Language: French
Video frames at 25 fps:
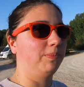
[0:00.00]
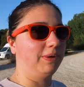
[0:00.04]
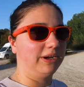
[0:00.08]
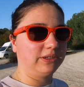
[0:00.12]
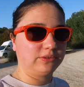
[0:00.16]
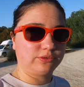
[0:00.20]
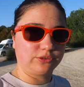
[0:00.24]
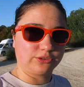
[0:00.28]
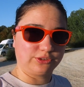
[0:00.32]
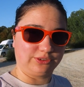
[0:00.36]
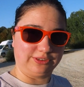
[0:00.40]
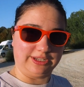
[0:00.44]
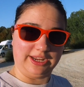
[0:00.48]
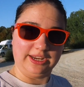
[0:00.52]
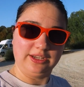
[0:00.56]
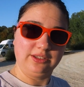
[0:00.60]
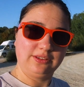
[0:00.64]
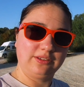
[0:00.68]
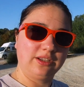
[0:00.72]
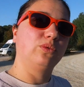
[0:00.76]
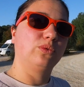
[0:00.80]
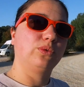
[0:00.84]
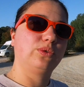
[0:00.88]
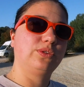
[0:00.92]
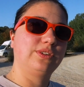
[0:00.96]
Park
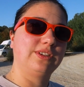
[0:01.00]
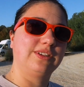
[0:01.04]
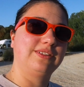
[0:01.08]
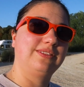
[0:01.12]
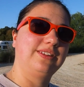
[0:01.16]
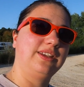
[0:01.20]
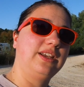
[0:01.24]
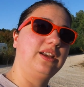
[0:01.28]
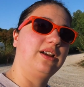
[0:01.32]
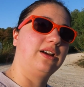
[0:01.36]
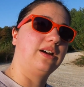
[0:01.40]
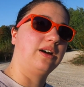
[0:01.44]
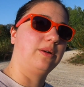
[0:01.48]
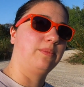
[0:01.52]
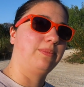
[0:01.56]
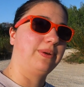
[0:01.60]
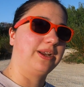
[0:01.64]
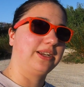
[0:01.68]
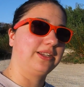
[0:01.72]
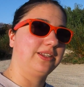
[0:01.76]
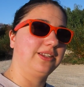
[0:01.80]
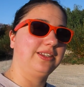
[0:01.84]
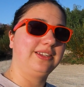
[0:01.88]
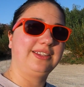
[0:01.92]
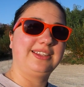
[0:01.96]
Fortnite, donc c'était un
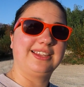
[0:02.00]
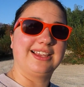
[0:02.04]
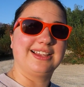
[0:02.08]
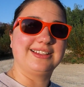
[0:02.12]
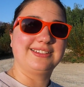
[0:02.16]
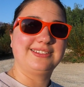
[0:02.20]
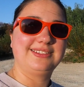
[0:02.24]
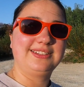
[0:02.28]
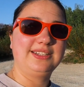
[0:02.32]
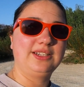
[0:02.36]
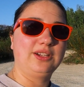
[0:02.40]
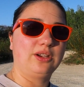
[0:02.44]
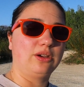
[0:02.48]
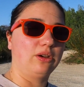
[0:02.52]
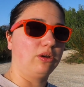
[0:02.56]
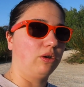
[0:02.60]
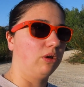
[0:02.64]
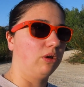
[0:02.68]
parking qui est assez,